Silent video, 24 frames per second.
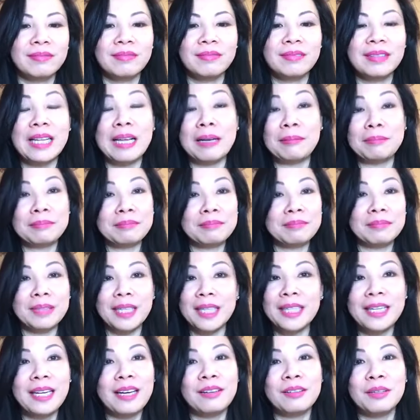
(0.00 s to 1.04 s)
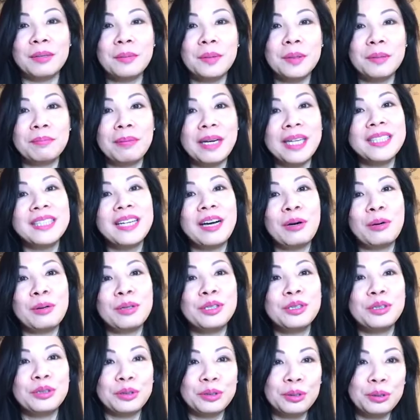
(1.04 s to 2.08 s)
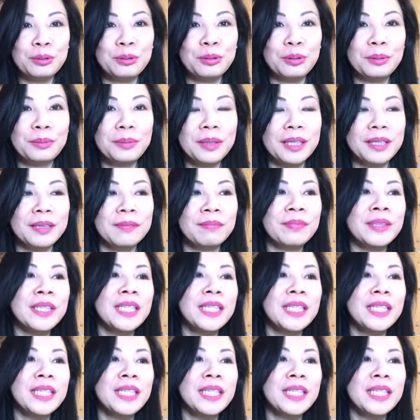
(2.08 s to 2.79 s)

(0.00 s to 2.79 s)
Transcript: làm cách nào để mình bắt đầu cái đường tu của mình